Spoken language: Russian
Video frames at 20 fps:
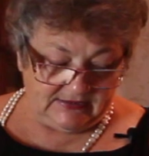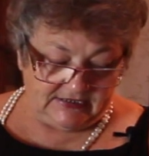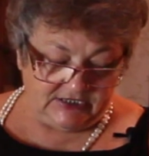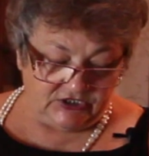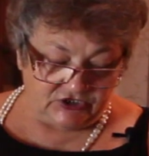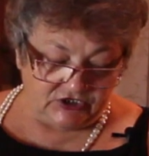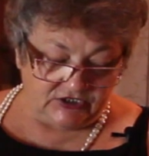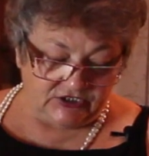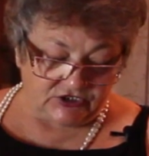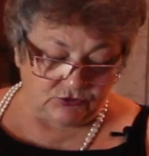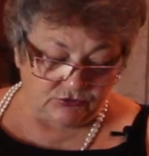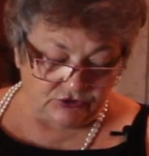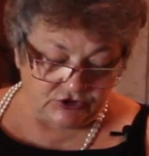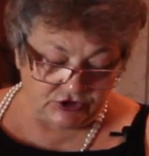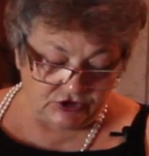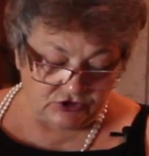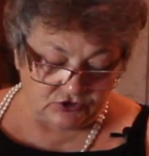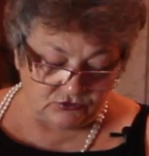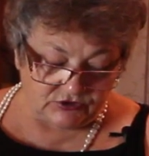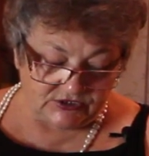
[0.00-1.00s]
те же
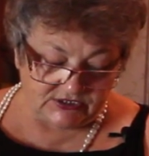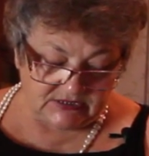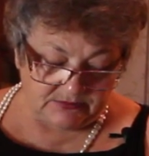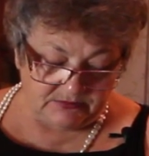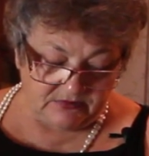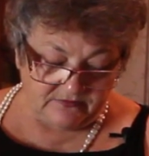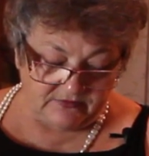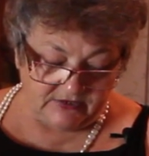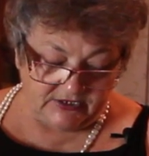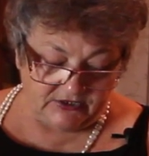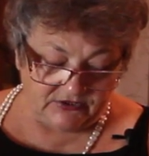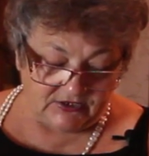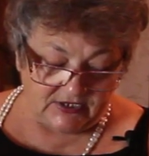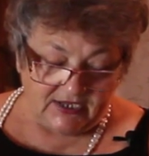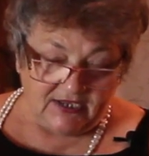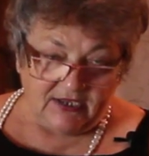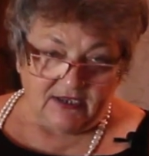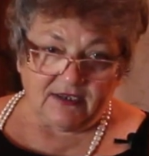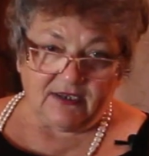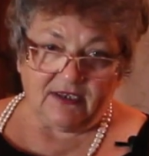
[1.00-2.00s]
носочки жесткие бывают,
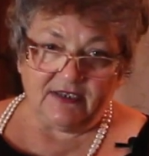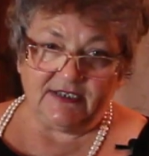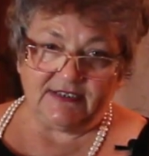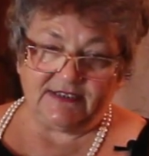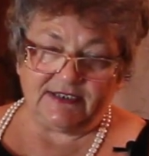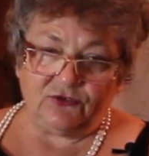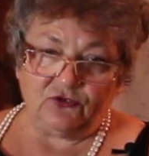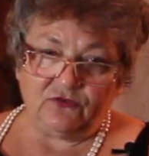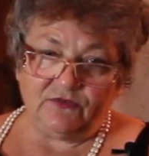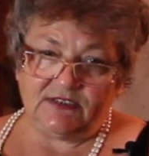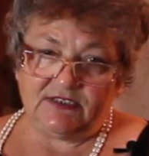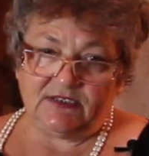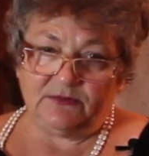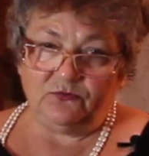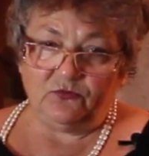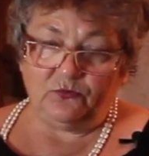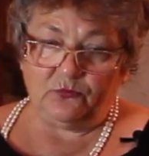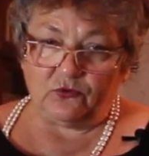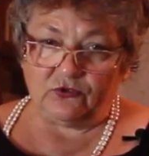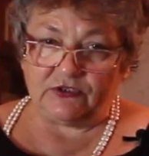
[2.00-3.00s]
они становятся
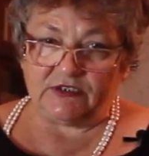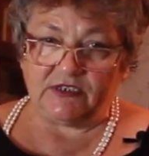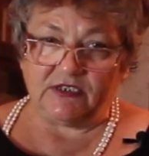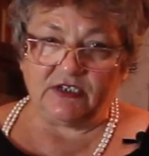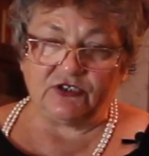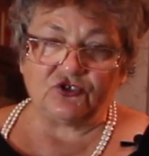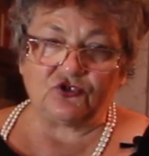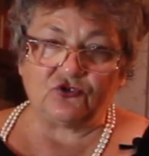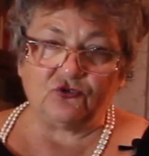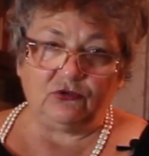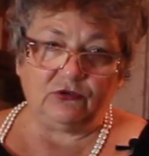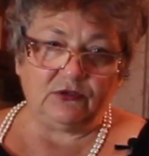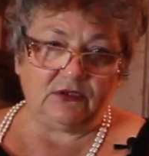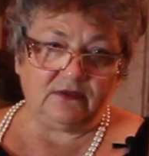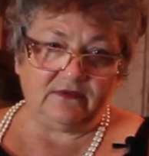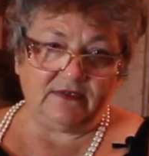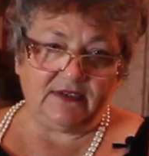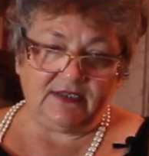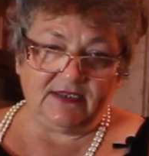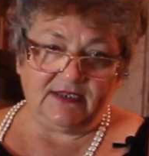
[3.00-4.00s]
ну, просто как
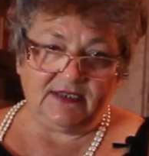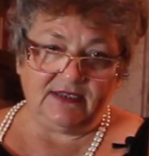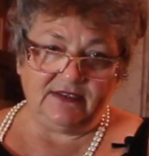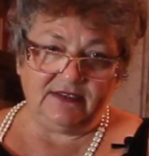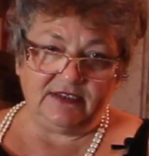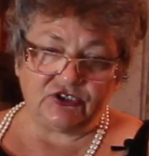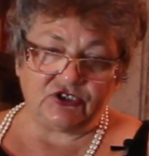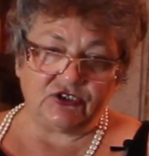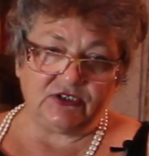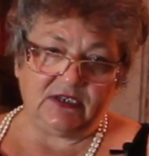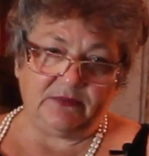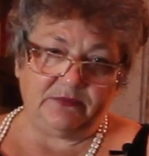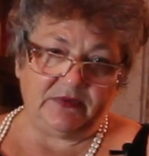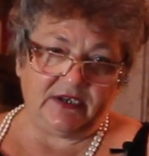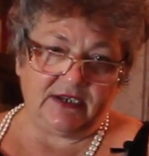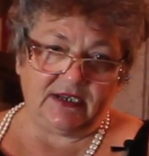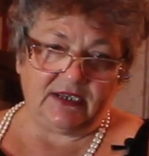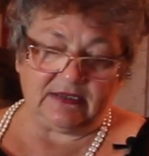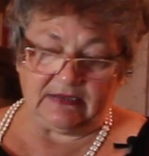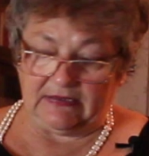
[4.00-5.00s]
шелковые, нежные,
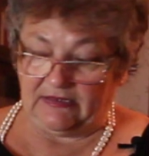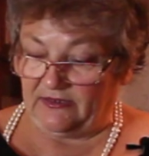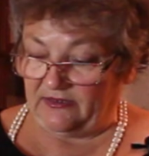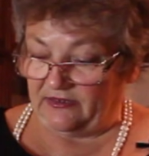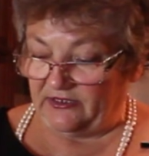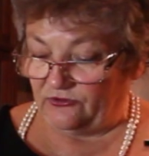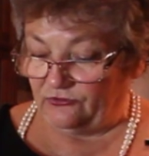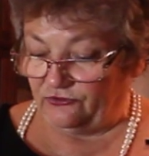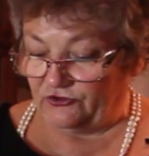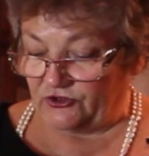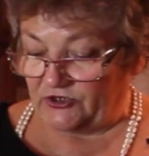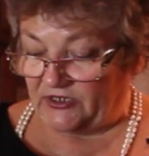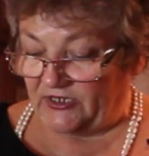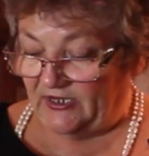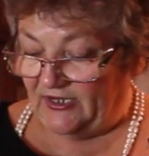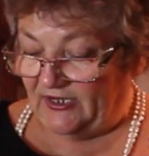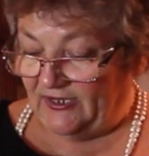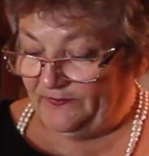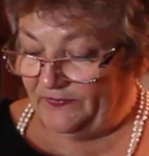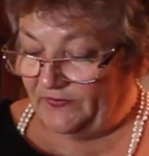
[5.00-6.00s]
приятные и хорошие.
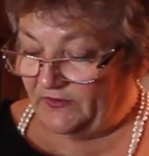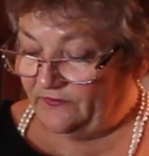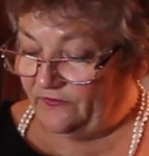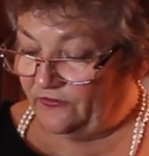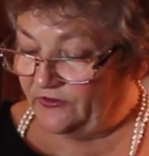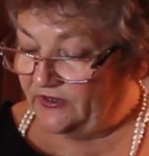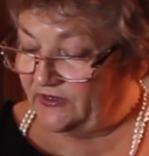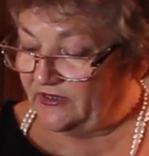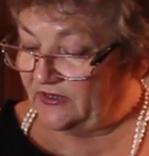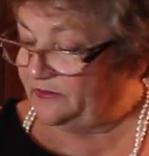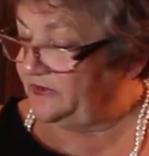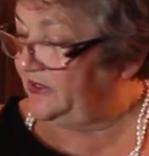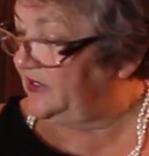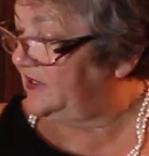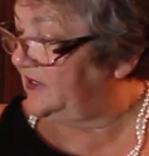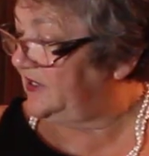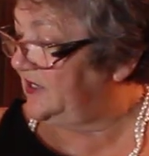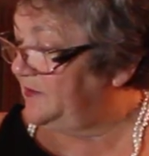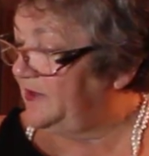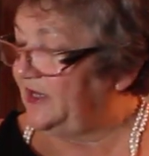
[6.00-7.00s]
И вот это мои
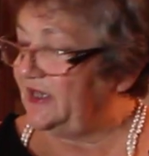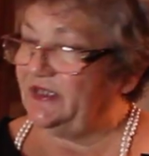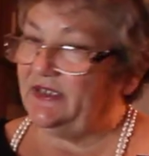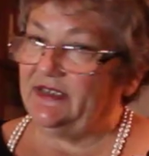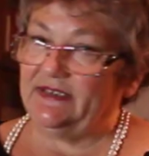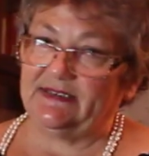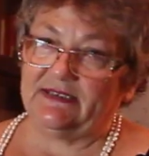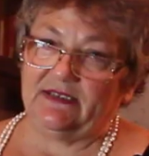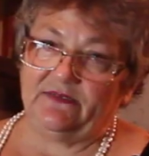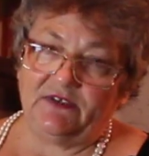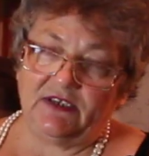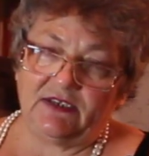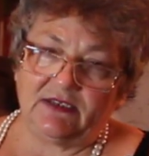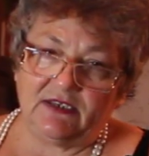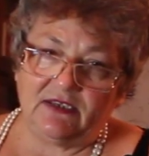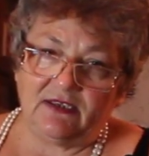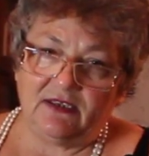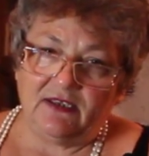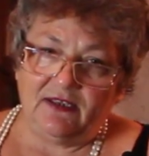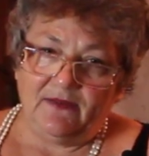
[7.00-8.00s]
такие маленькие
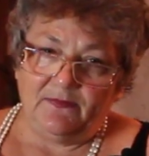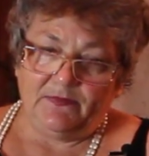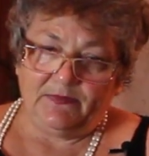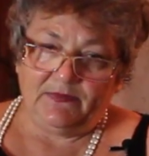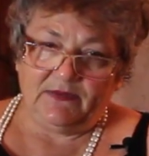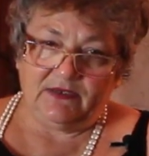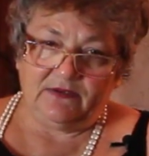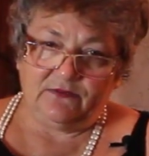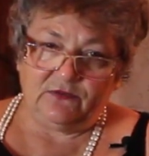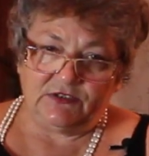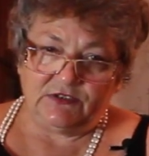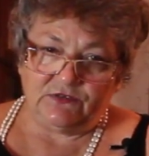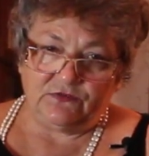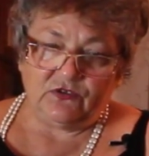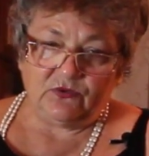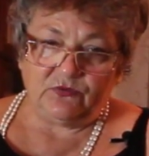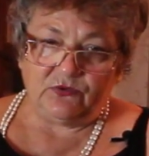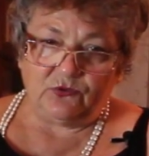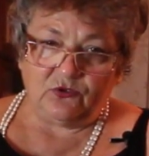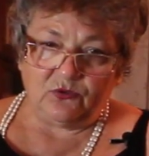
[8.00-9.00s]
советы. Вот
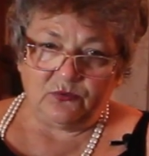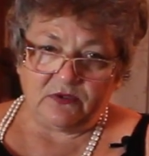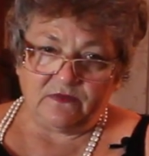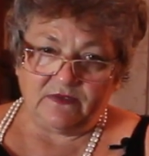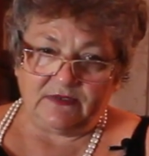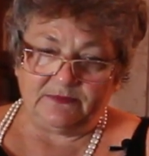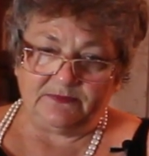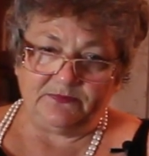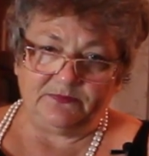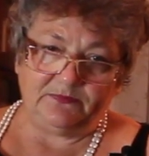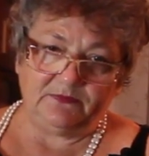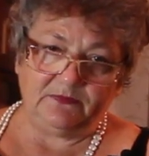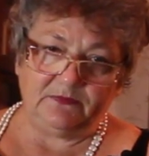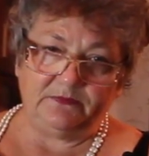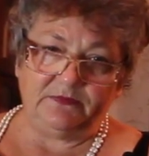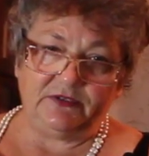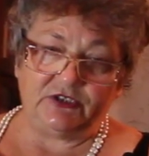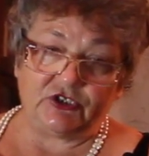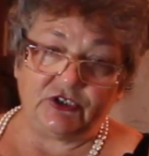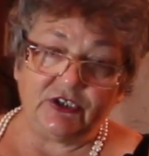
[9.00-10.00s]
всего вам доброго.
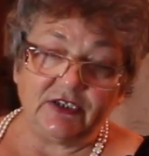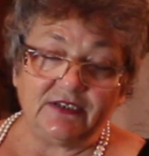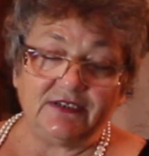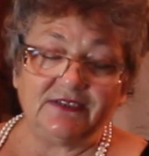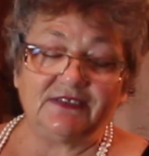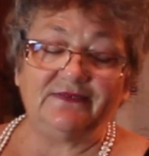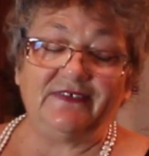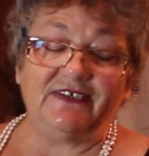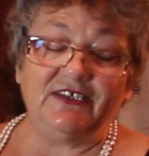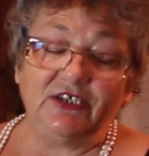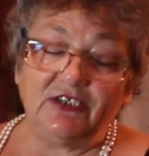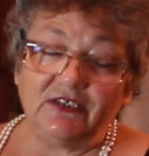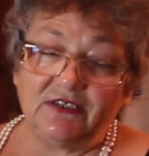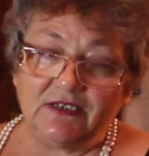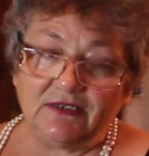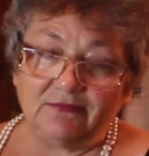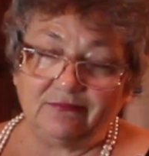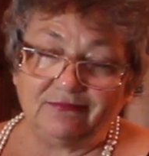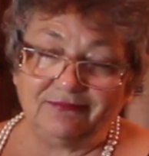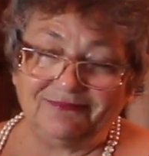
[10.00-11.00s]
Пишите,
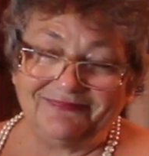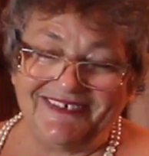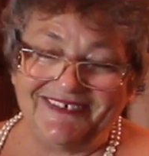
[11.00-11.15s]
звоните.